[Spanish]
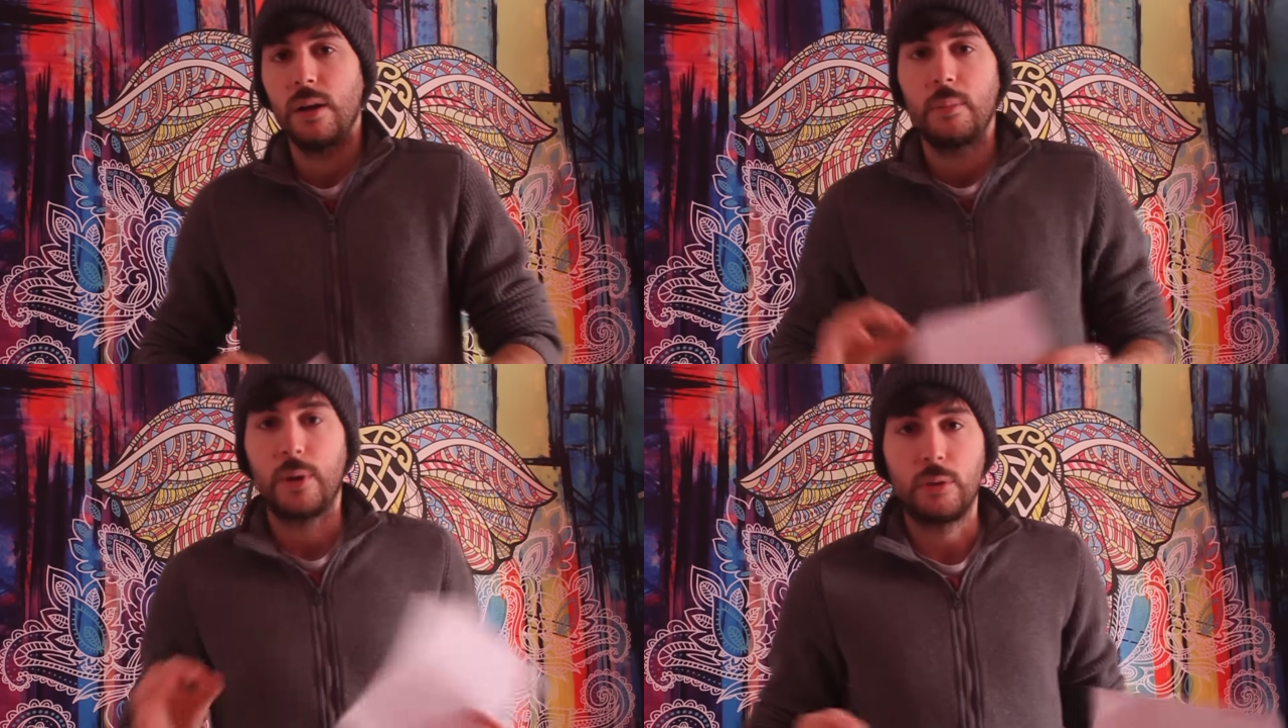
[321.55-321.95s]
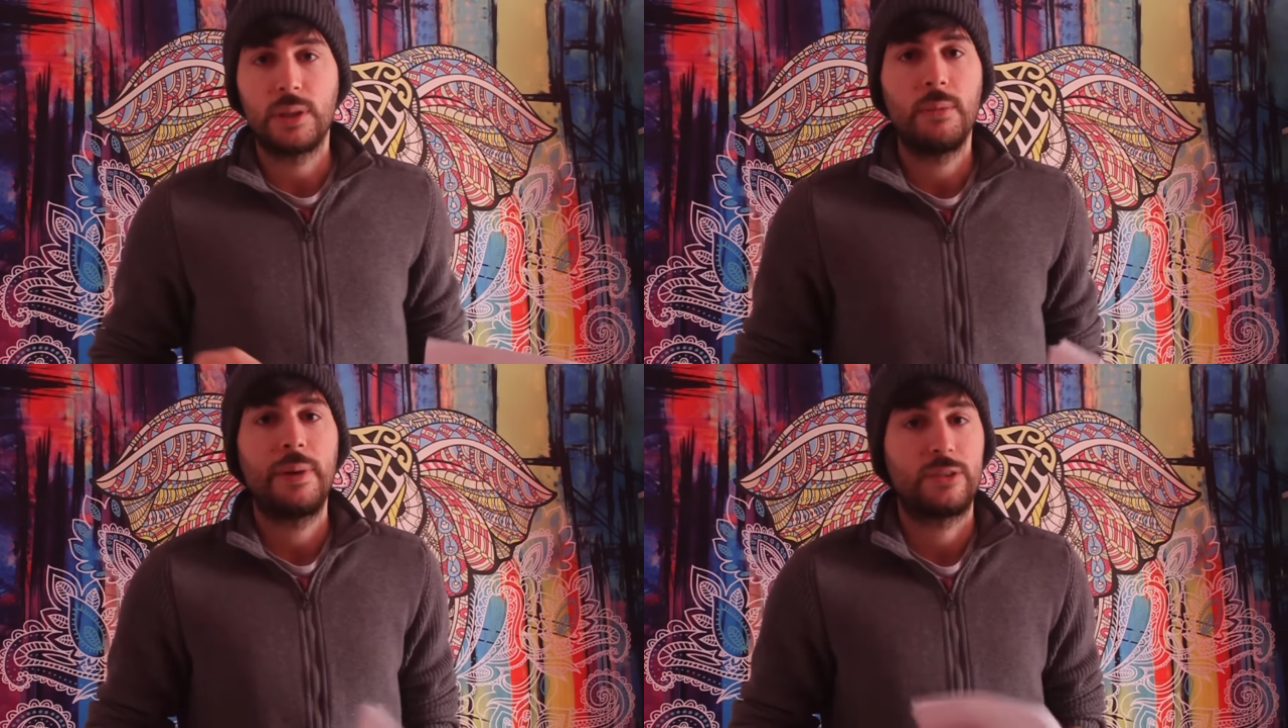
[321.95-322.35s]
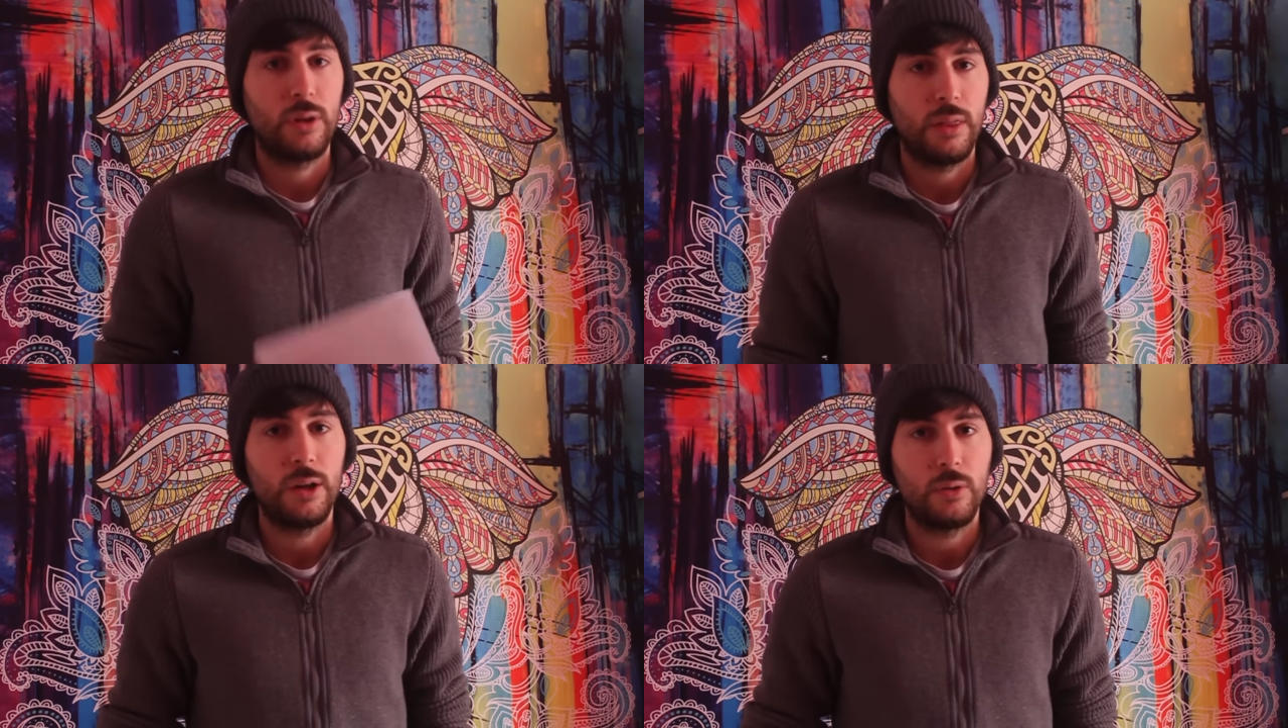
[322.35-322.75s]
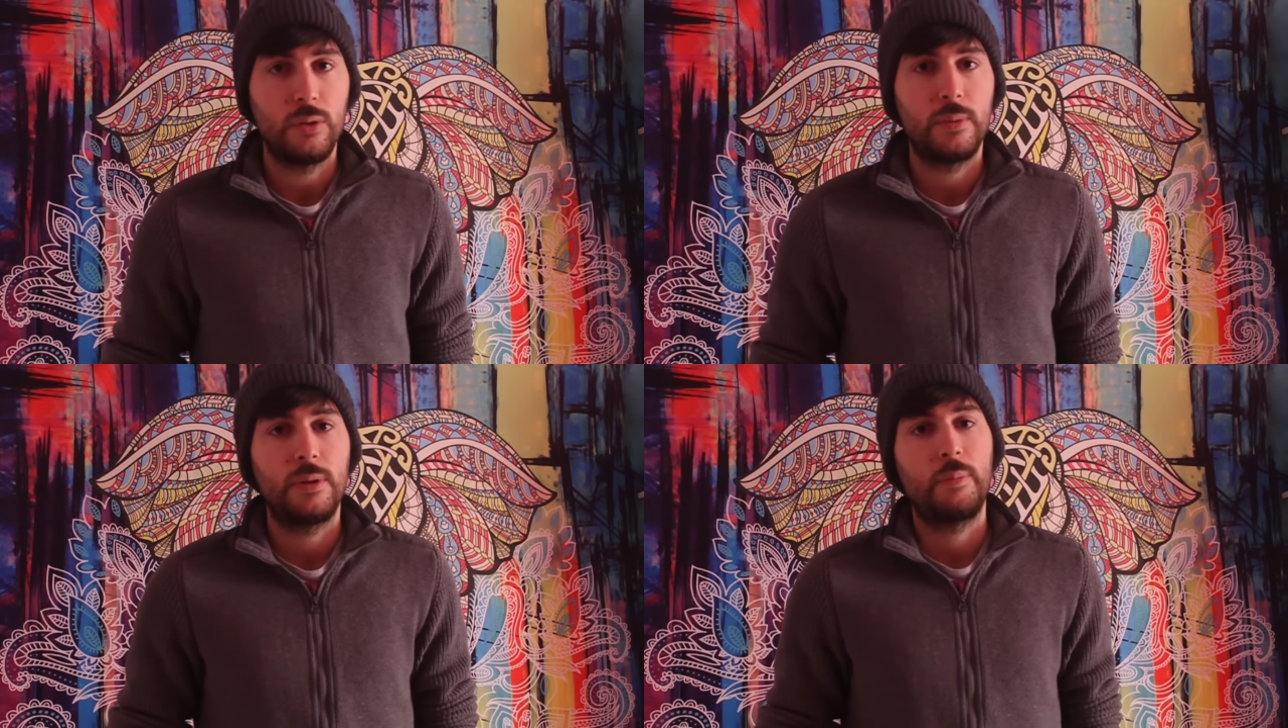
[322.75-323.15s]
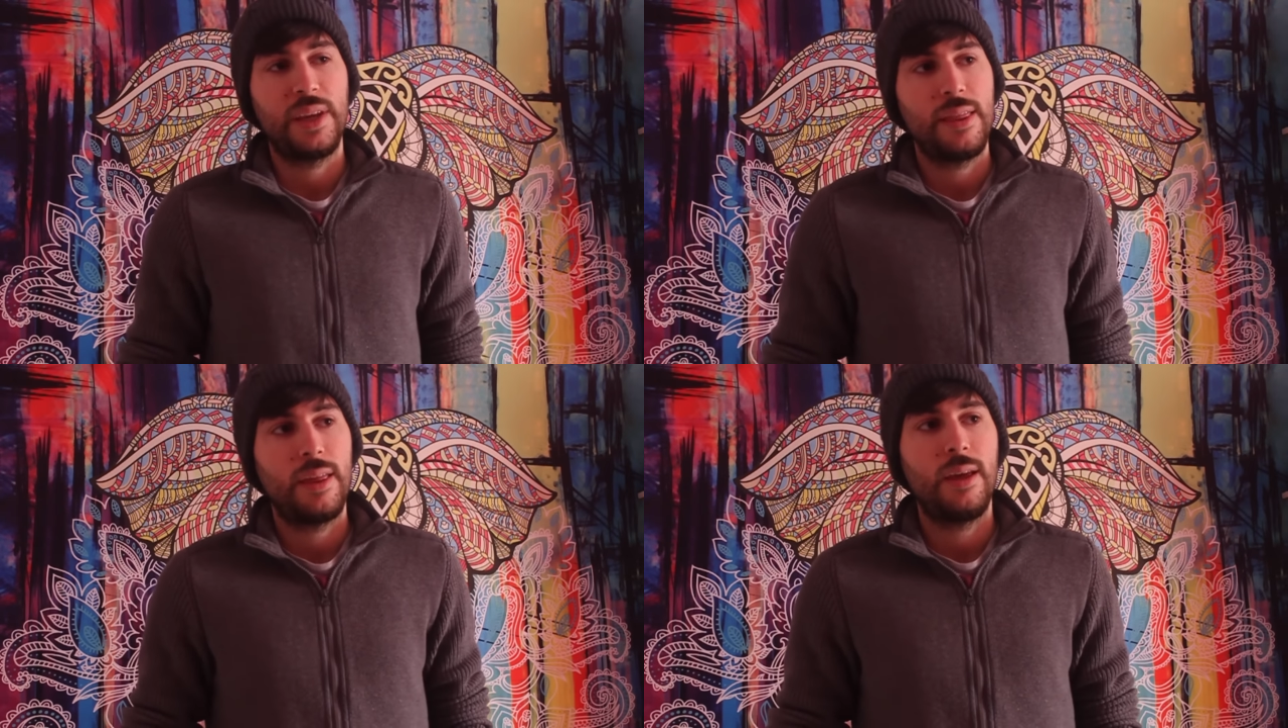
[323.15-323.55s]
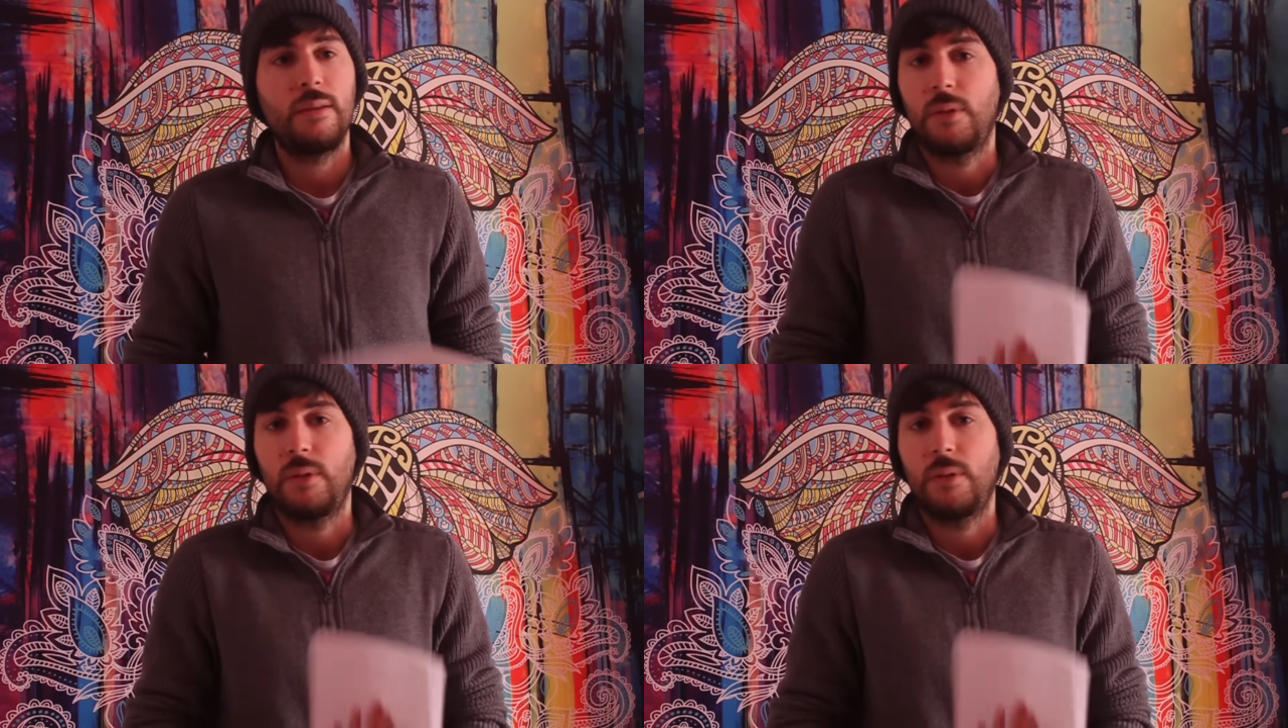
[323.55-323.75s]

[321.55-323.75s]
Por último, Pastor del Cubo pide,